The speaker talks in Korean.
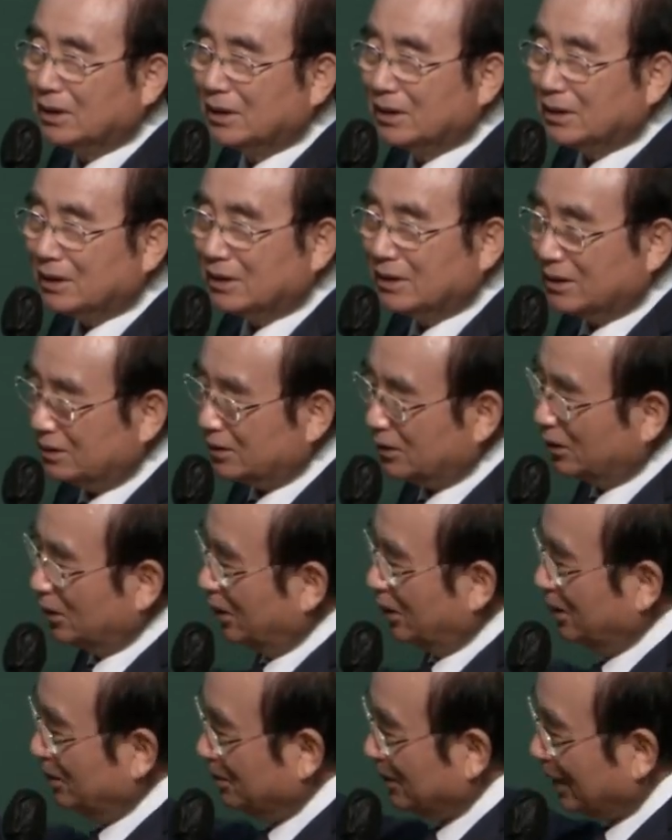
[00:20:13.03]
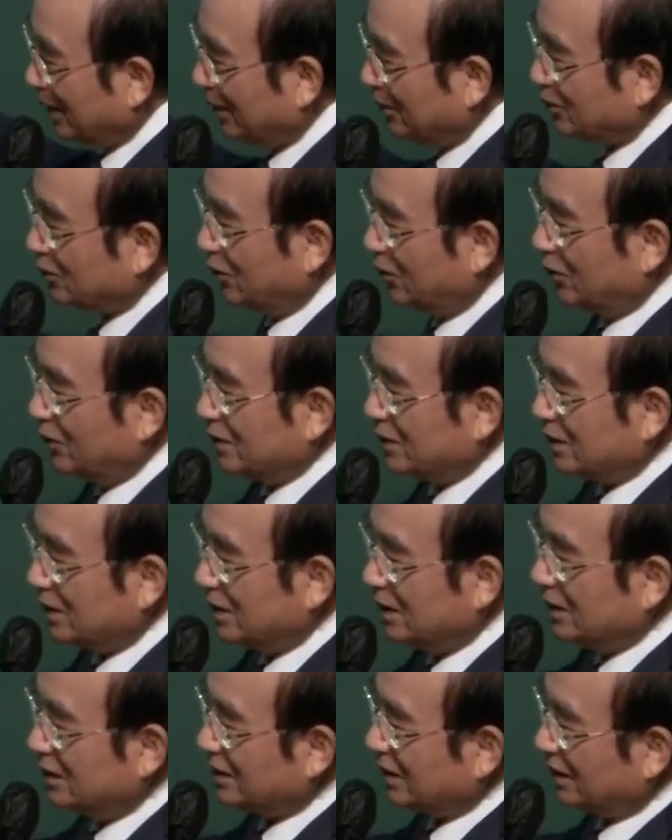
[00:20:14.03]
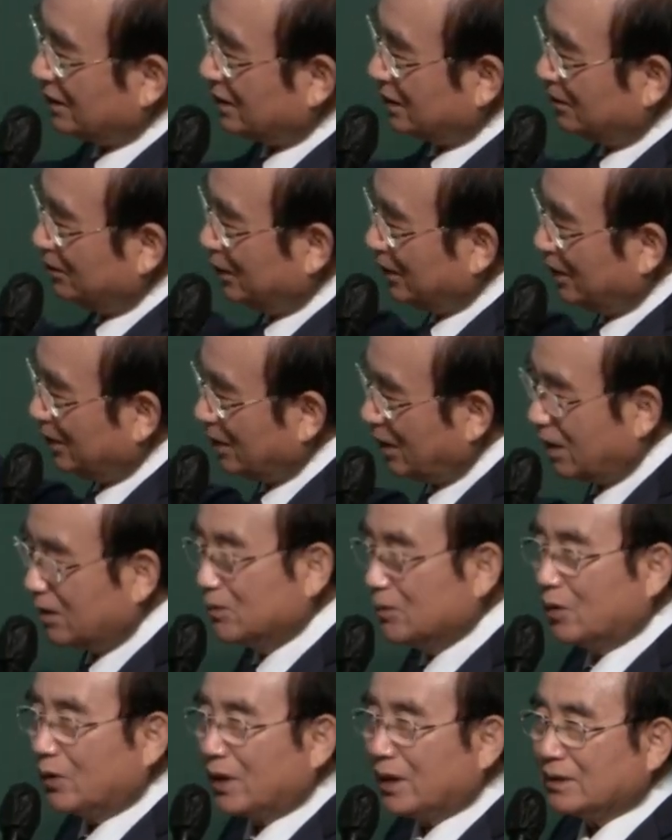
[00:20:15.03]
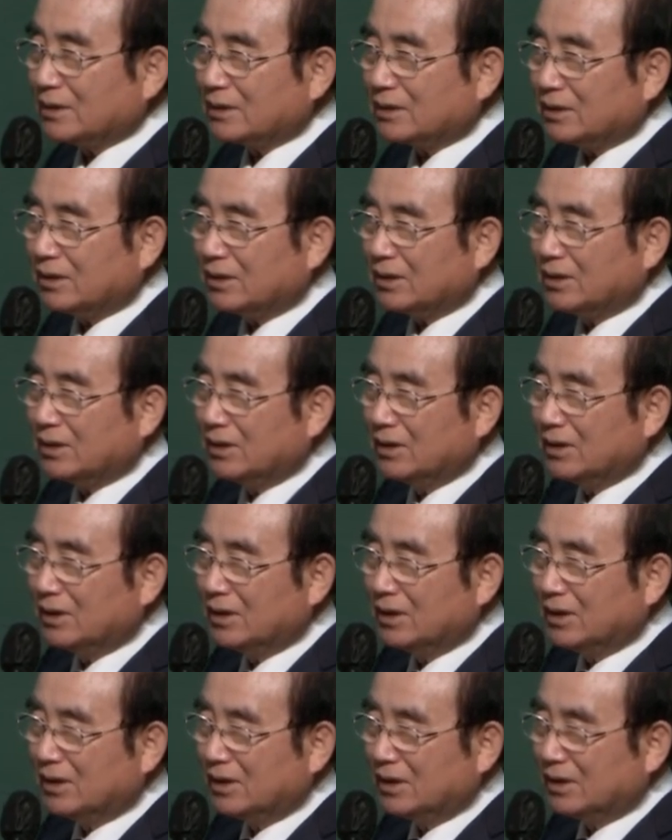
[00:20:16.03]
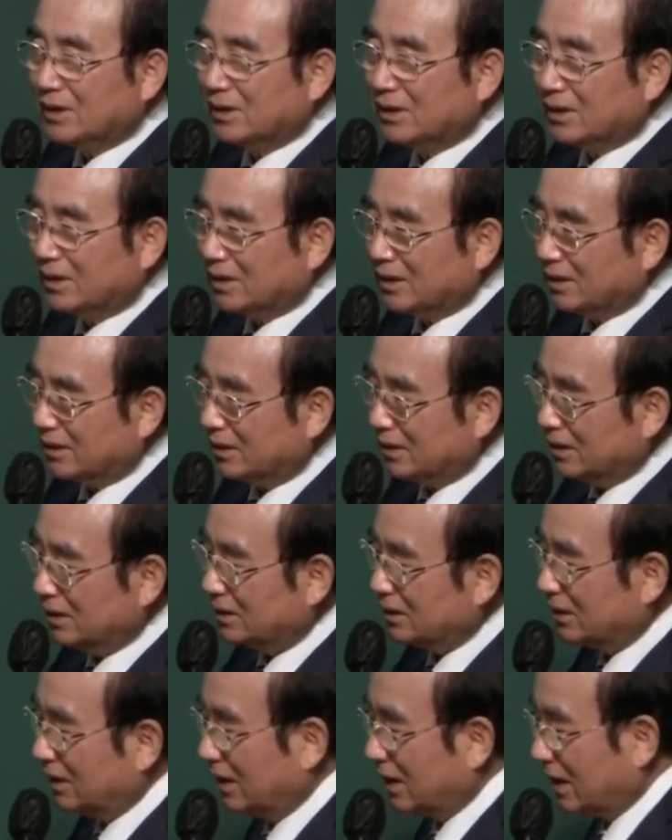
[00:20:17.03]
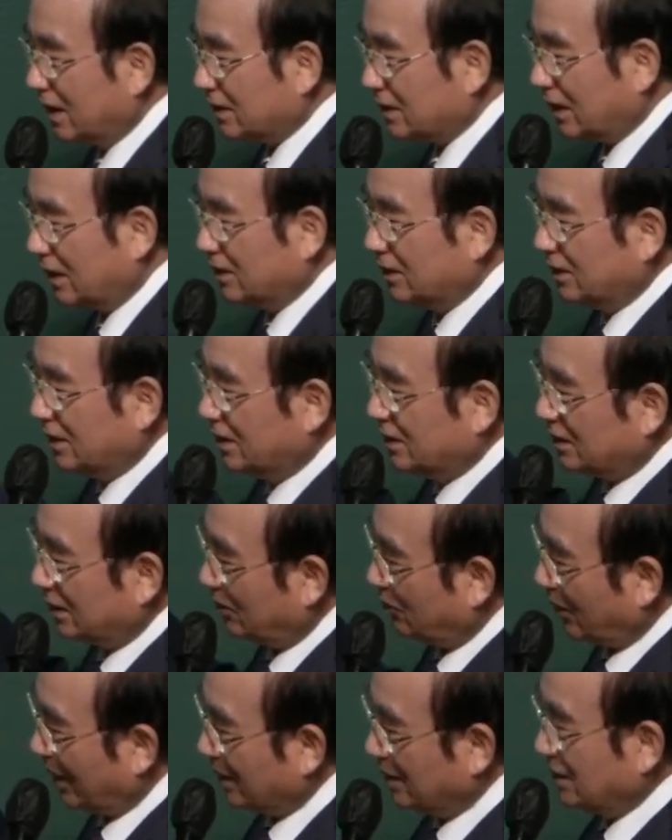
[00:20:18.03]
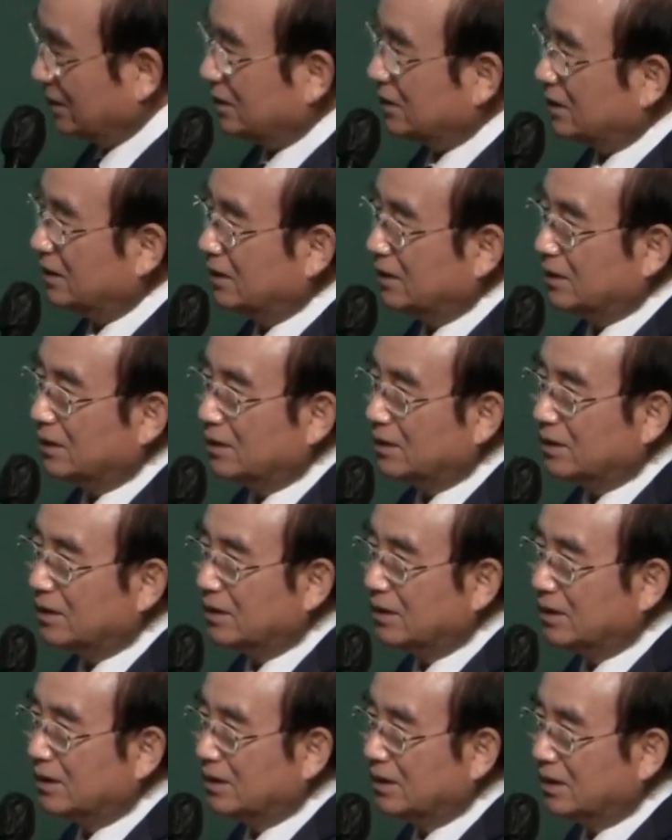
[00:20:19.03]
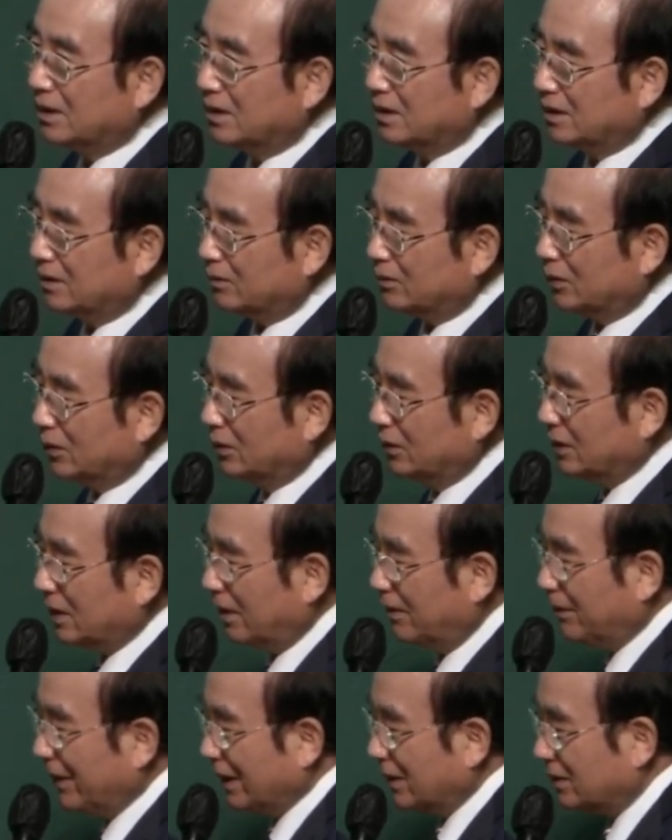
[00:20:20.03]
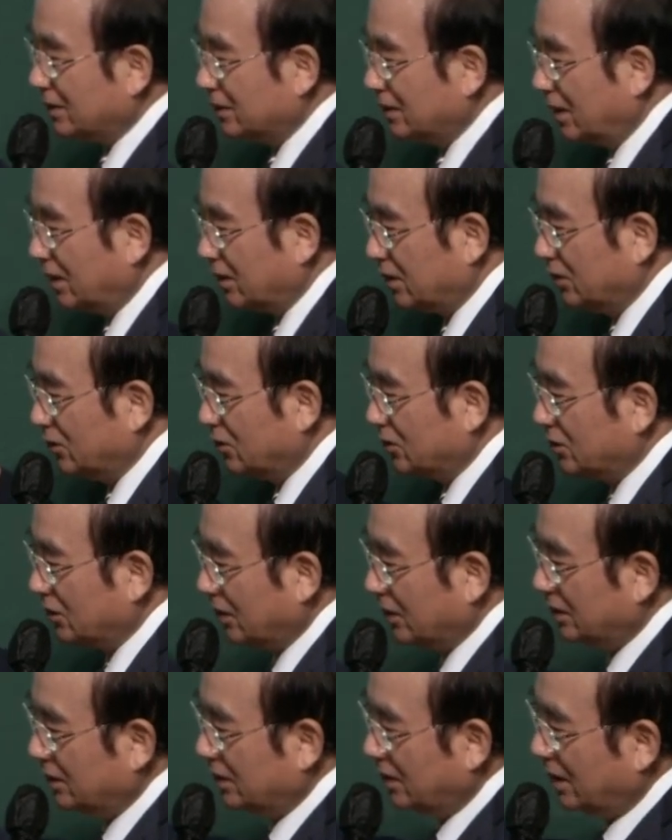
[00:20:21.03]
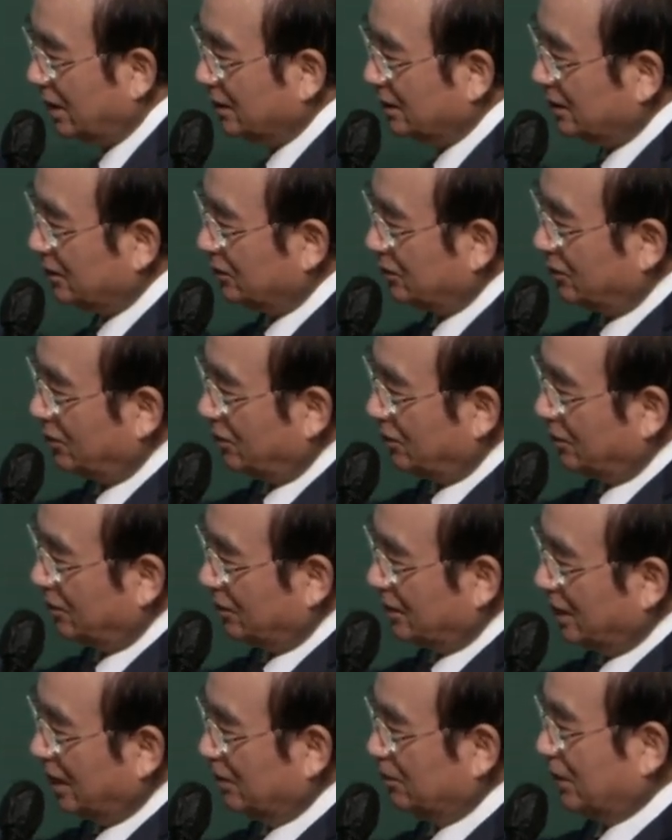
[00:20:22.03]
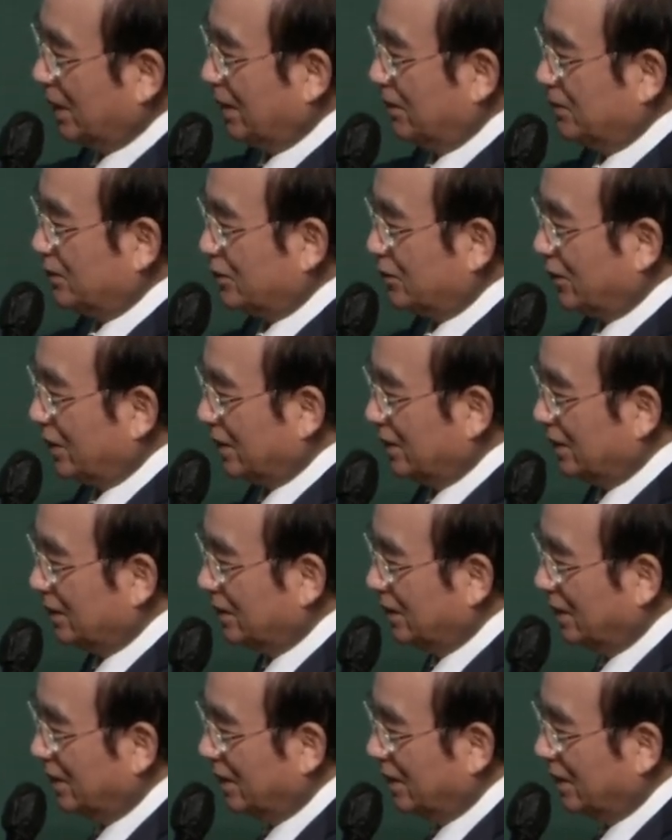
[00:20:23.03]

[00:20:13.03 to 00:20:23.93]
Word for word: 그래서 얼마나 좋은지 이 자체만 해도 행복했어. 이전에 내가 살던 인생은 완전히 틀려. 무언가 말씀과 기도 속에 들어간데도 내 마음 속에는